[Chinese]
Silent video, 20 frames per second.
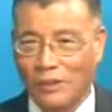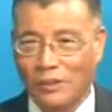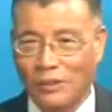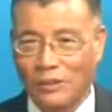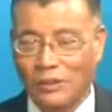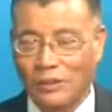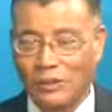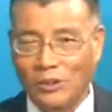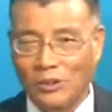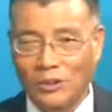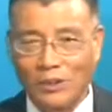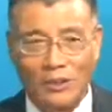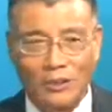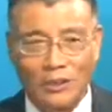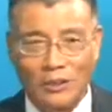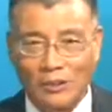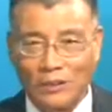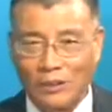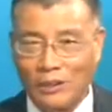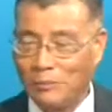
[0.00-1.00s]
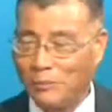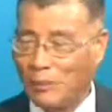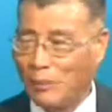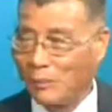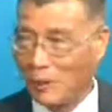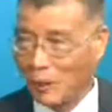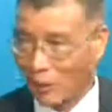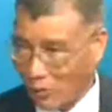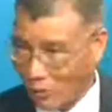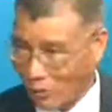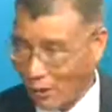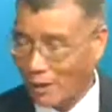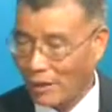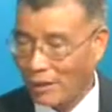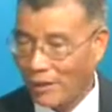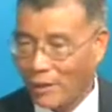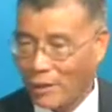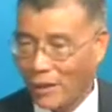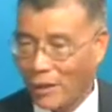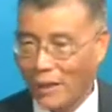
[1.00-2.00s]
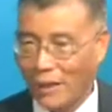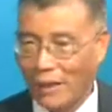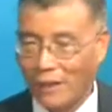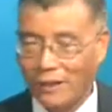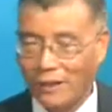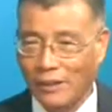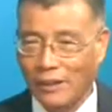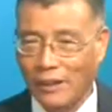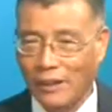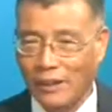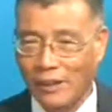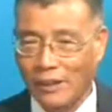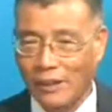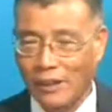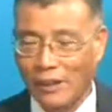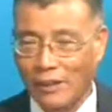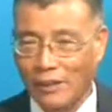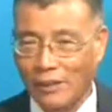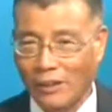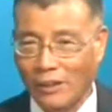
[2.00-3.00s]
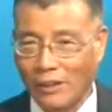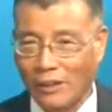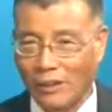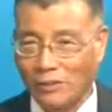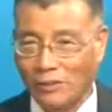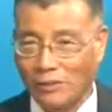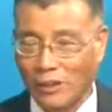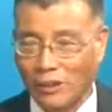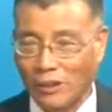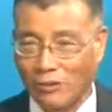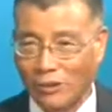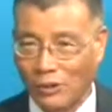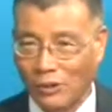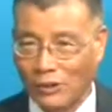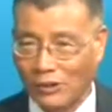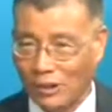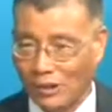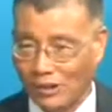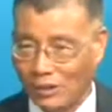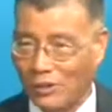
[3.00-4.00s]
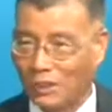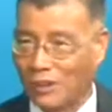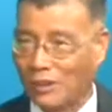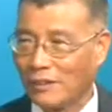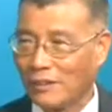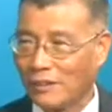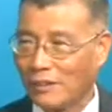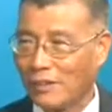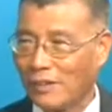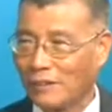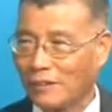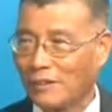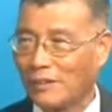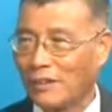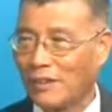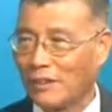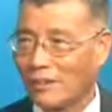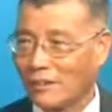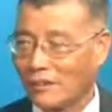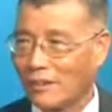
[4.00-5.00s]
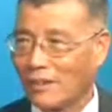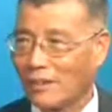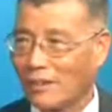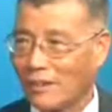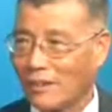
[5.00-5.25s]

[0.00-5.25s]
有兴趣移民美国的啊一个很好的一个最短的捷径。是这样子，